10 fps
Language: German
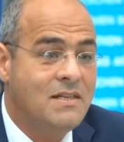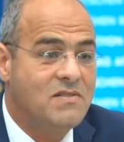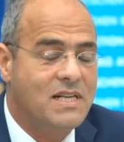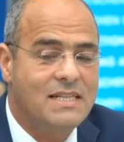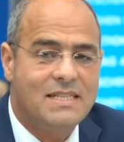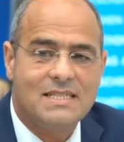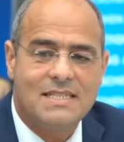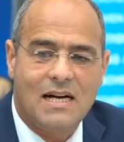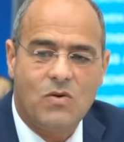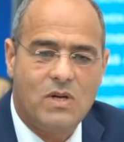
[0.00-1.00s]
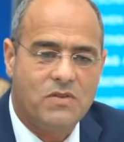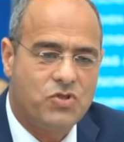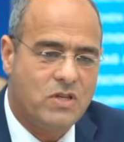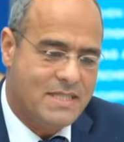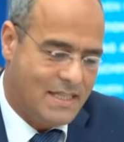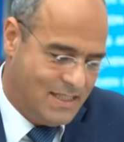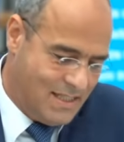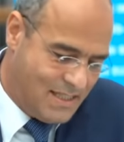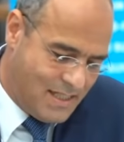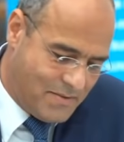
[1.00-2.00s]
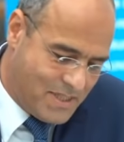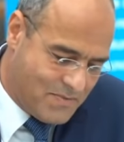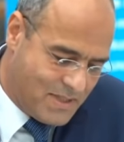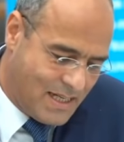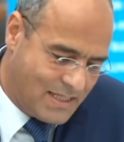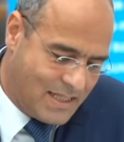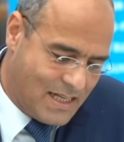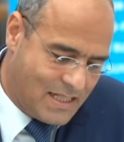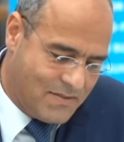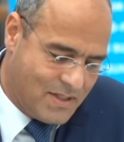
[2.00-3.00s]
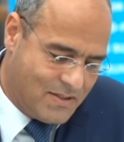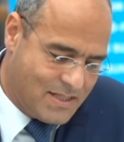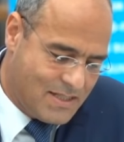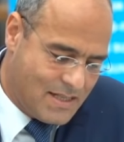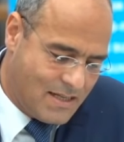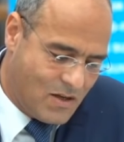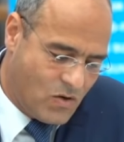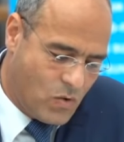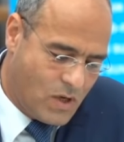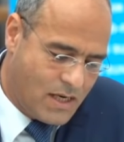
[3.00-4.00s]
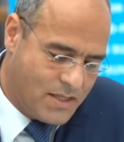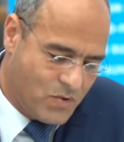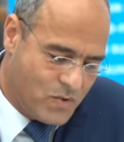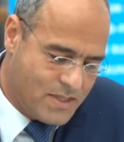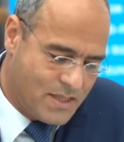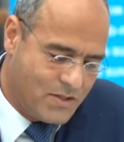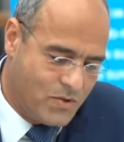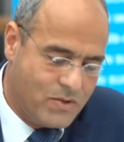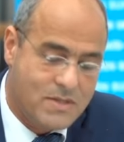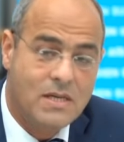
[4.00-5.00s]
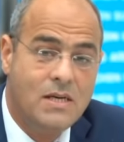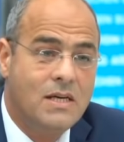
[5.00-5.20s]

Vielleicht erst nach Olaf Scholz Ägide, aber es wird eingeklagt werden und das ist halt auch hochgradig unseriös.